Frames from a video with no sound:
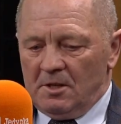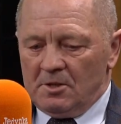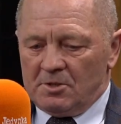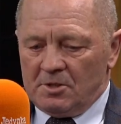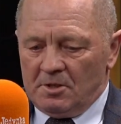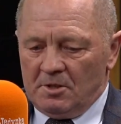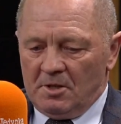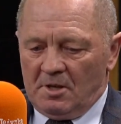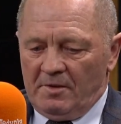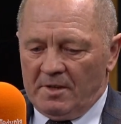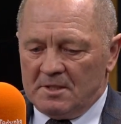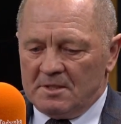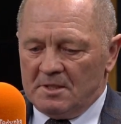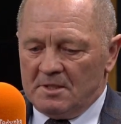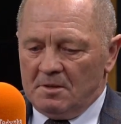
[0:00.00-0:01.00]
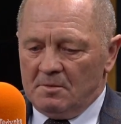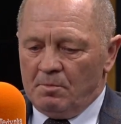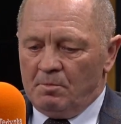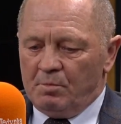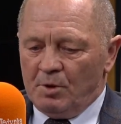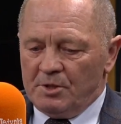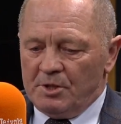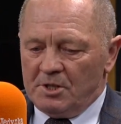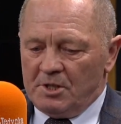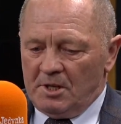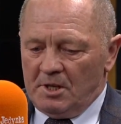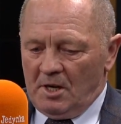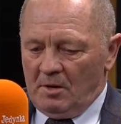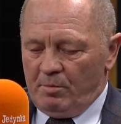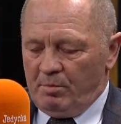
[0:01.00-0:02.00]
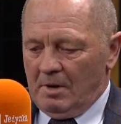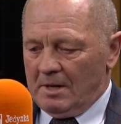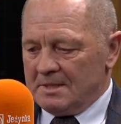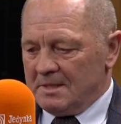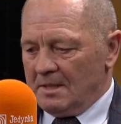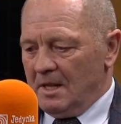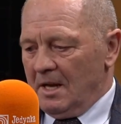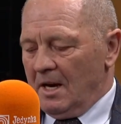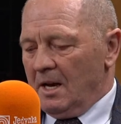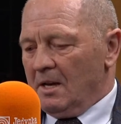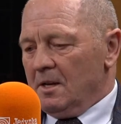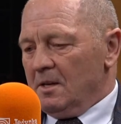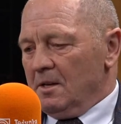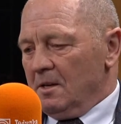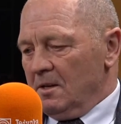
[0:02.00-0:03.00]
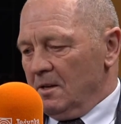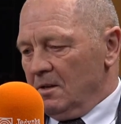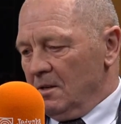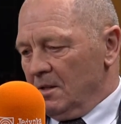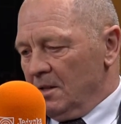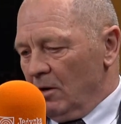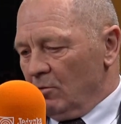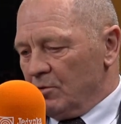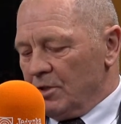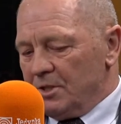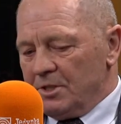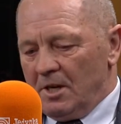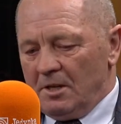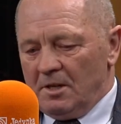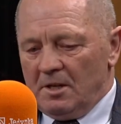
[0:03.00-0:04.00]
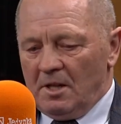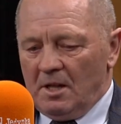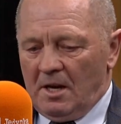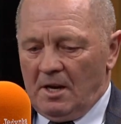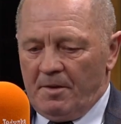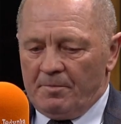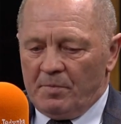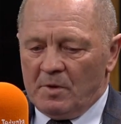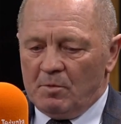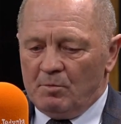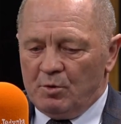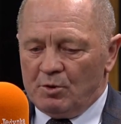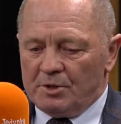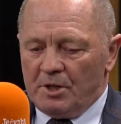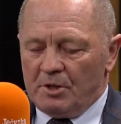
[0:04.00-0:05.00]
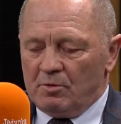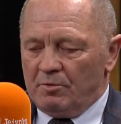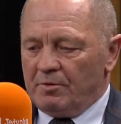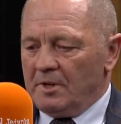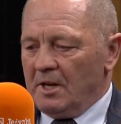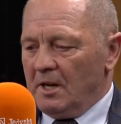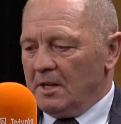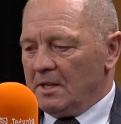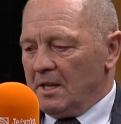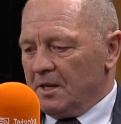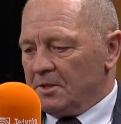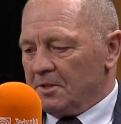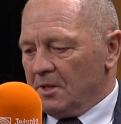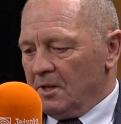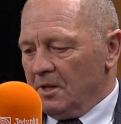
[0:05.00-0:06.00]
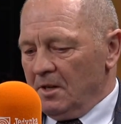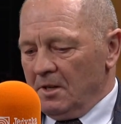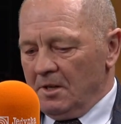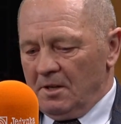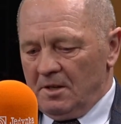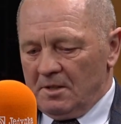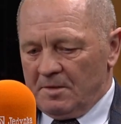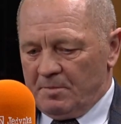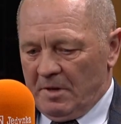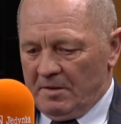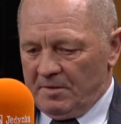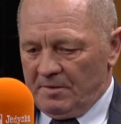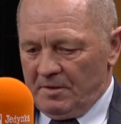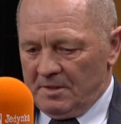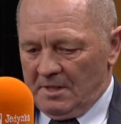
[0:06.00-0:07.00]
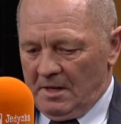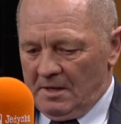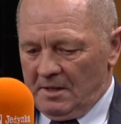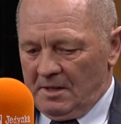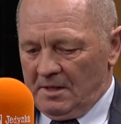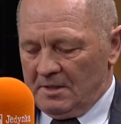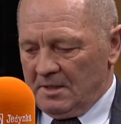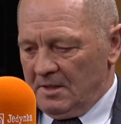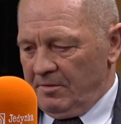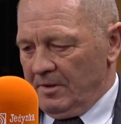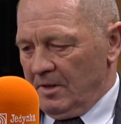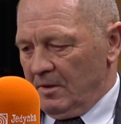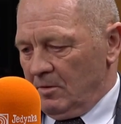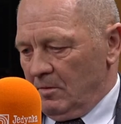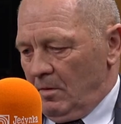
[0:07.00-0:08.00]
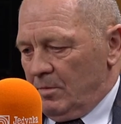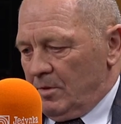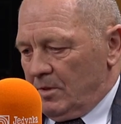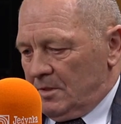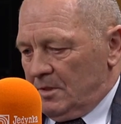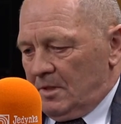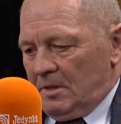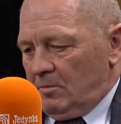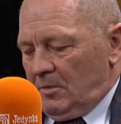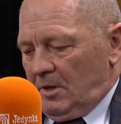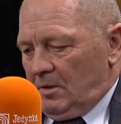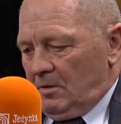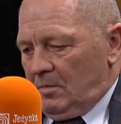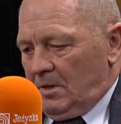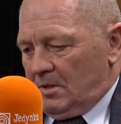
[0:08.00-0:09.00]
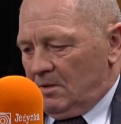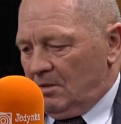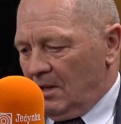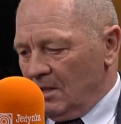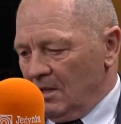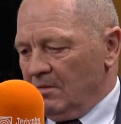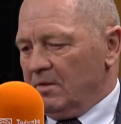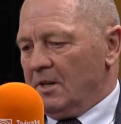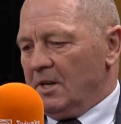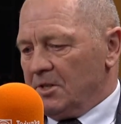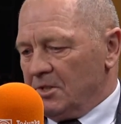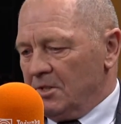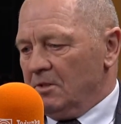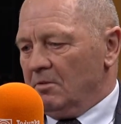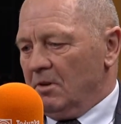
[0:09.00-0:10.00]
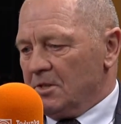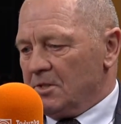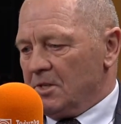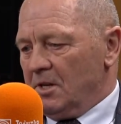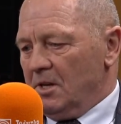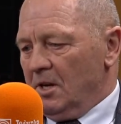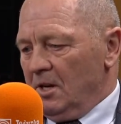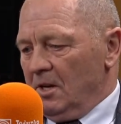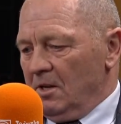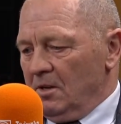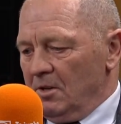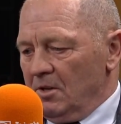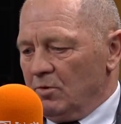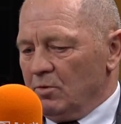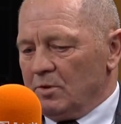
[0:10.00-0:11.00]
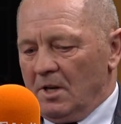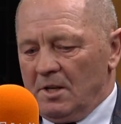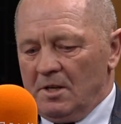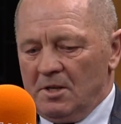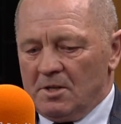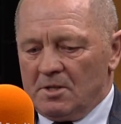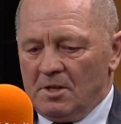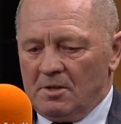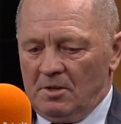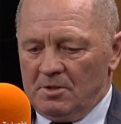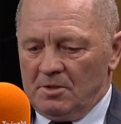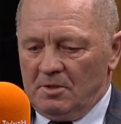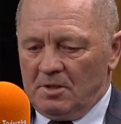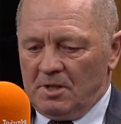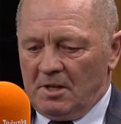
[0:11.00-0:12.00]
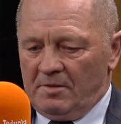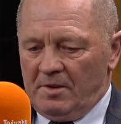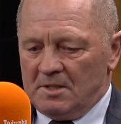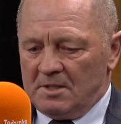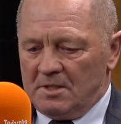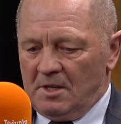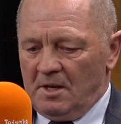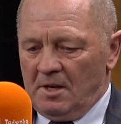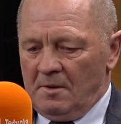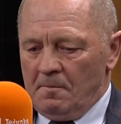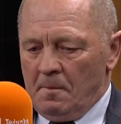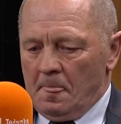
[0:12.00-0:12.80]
czy kwestii podniesienia płac dla e, nauczycieli, dla budżetówki, ale także e, spraw związanych z referendum aborcyjnym. Ona to bardzo ładnie wyjaśniła, że e, tutaj, jeśli chodzi o te kwestie